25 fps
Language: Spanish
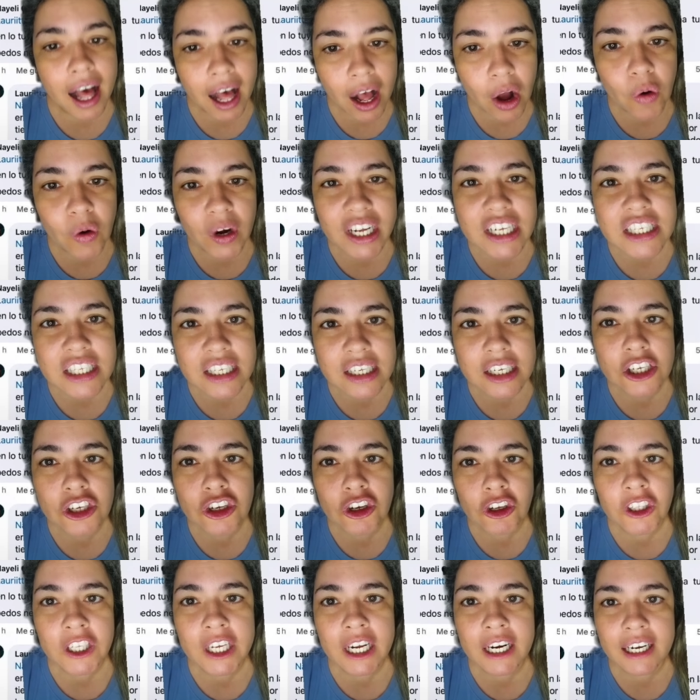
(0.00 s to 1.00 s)
ahora sí
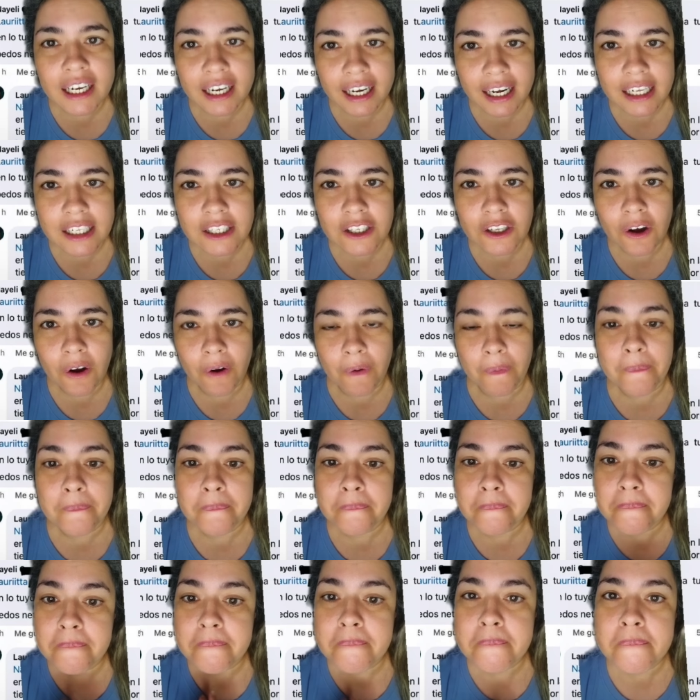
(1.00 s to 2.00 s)
yo ni al caso.
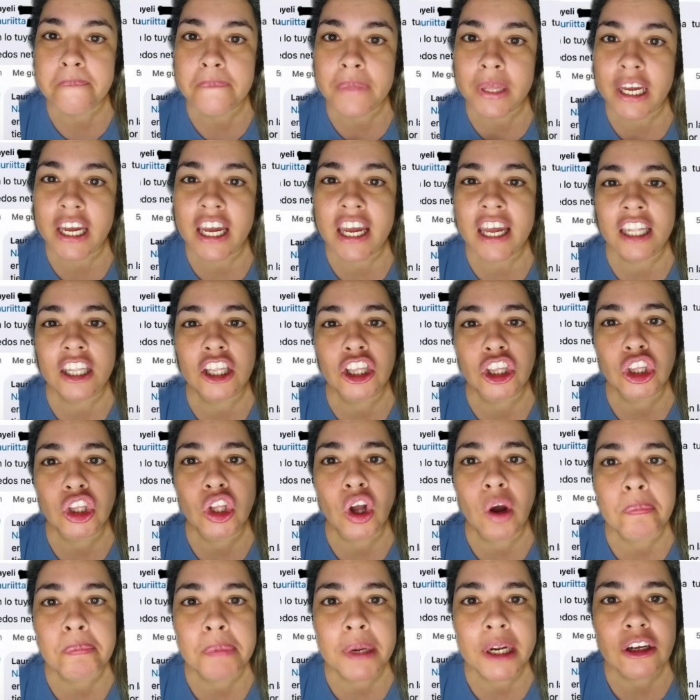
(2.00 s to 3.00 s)
¿Mm?
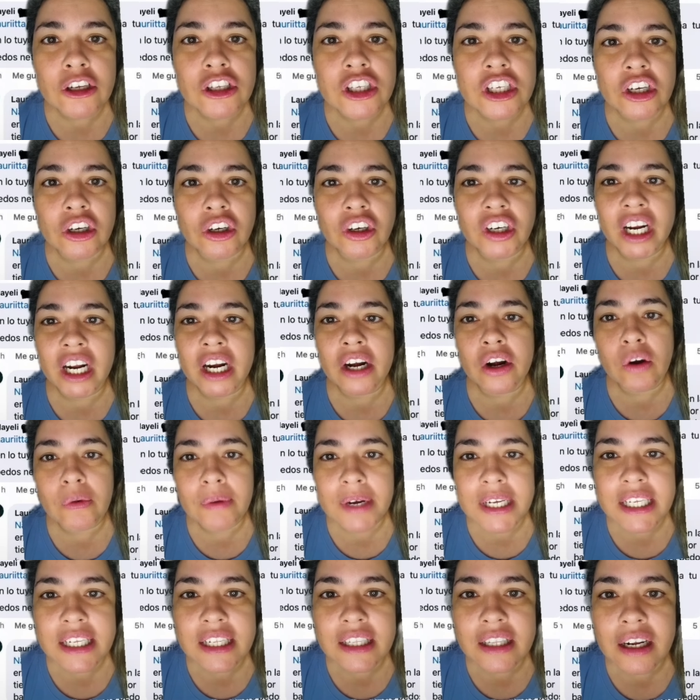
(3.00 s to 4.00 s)
Tópele cona no
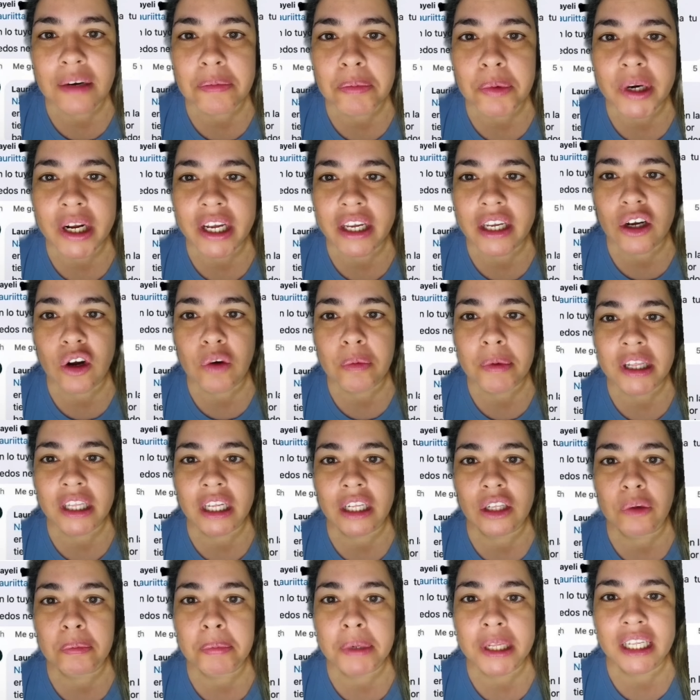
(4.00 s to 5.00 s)
vas a andar por ahí
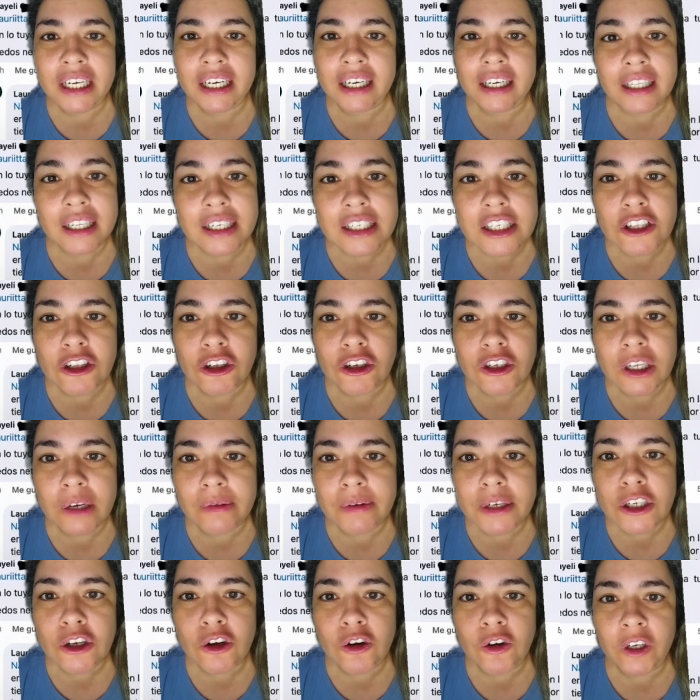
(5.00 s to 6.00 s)
comentando pendejadas si no
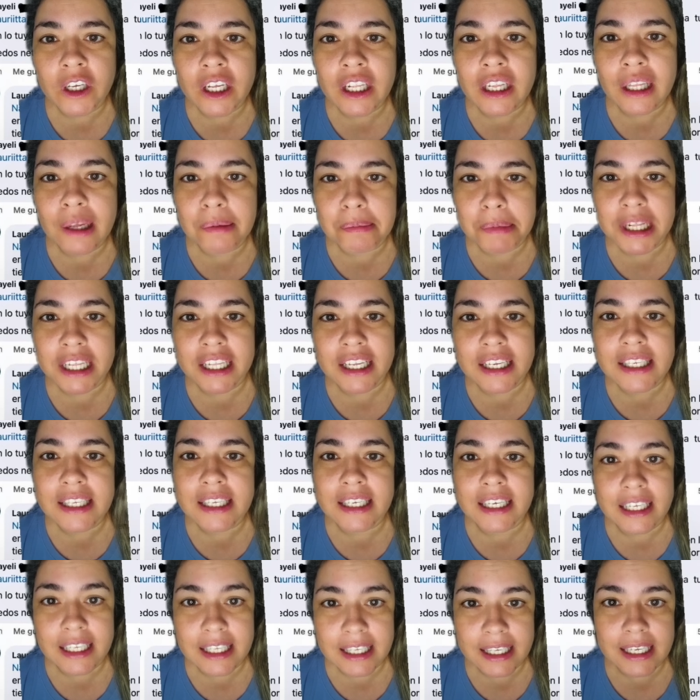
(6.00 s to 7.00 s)
sabes con quién te metes
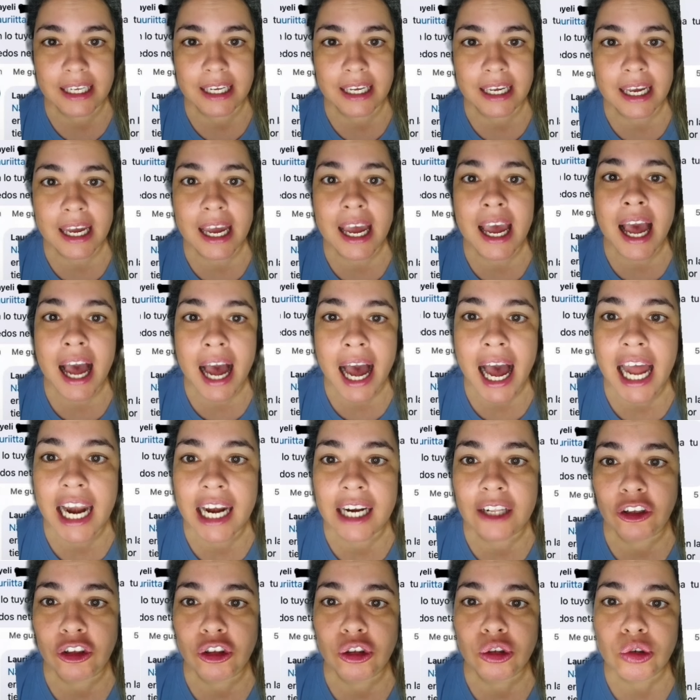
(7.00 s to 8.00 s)
y sí. Al
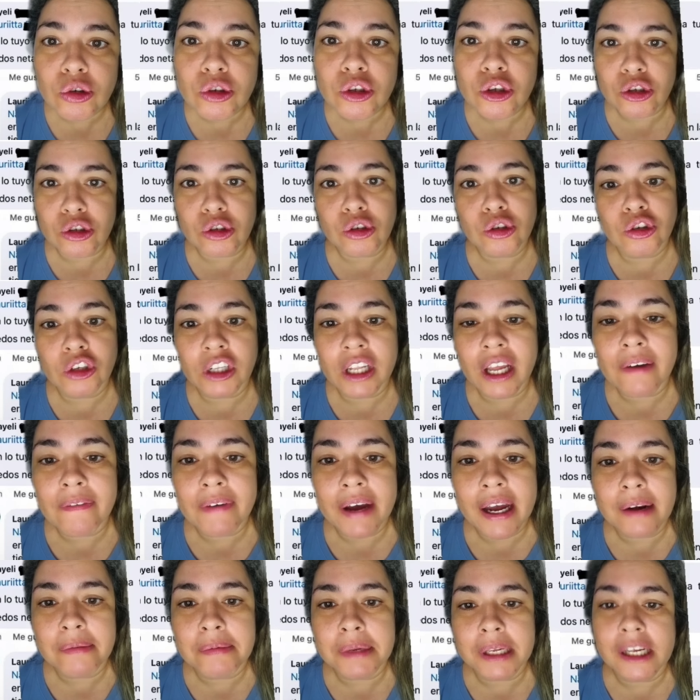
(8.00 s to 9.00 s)
lado tuyo soy una
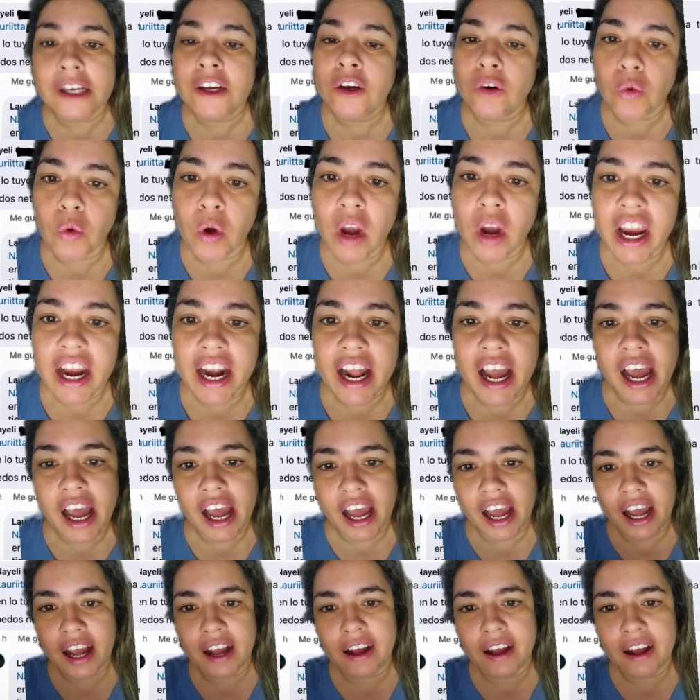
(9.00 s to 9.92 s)
Barbie, hulera.